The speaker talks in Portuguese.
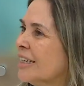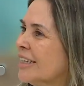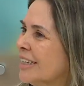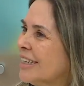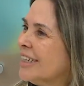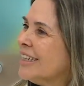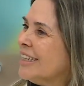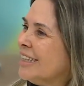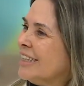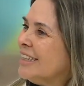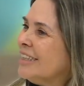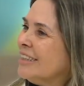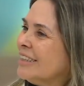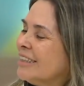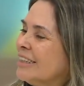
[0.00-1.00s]
É
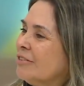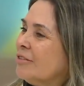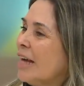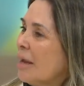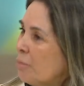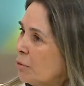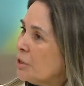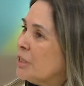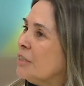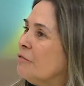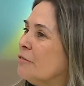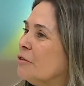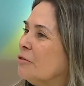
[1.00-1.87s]
verdade. Então, é possível.